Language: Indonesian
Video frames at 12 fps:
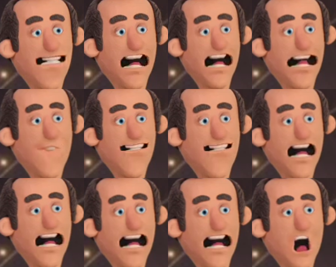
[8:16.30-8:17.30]
dari
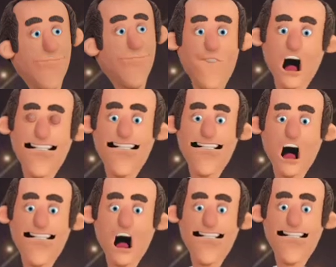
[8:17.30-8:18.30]
Israel. Tak
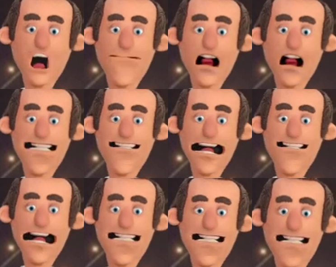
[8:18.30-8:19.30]
cukup sampai di
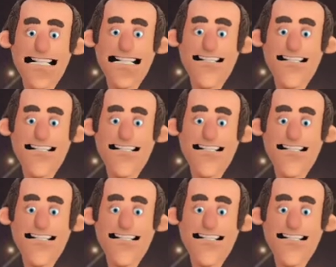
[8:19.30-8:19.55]
situ.